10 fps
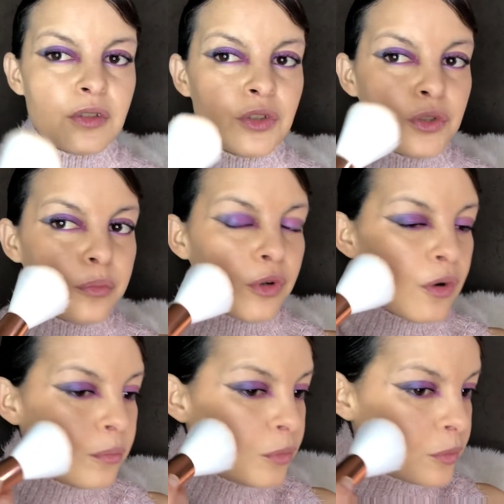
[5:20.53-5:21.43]
Je
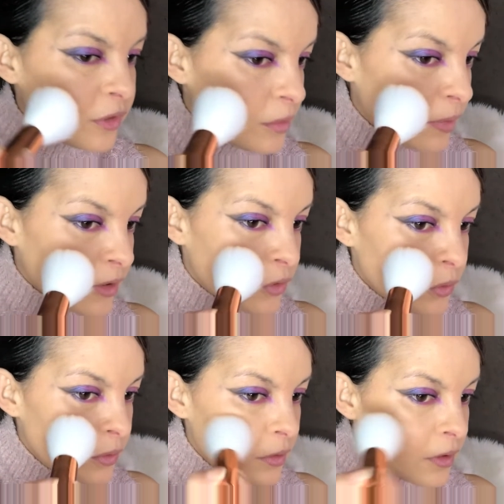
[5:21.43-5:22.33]
prends mon petit
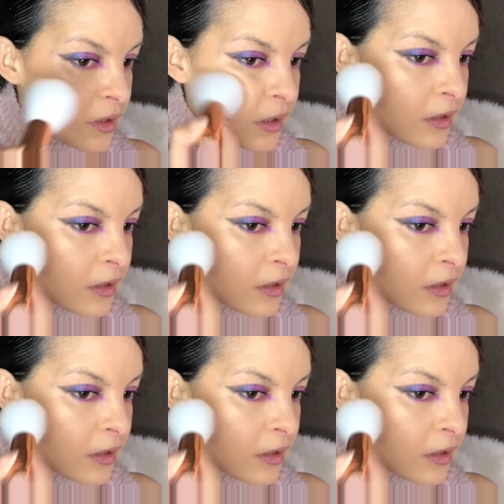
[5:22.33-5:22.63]
pinceau et